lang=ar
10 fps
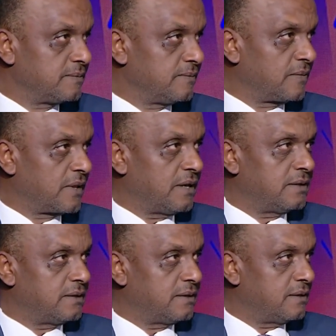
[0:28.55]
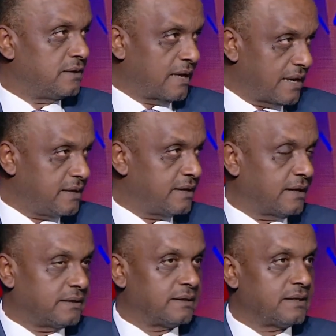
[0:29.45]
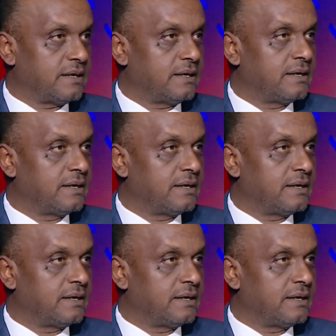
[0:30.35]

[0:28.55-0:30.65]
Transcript: يعني الحقيقه يعني انا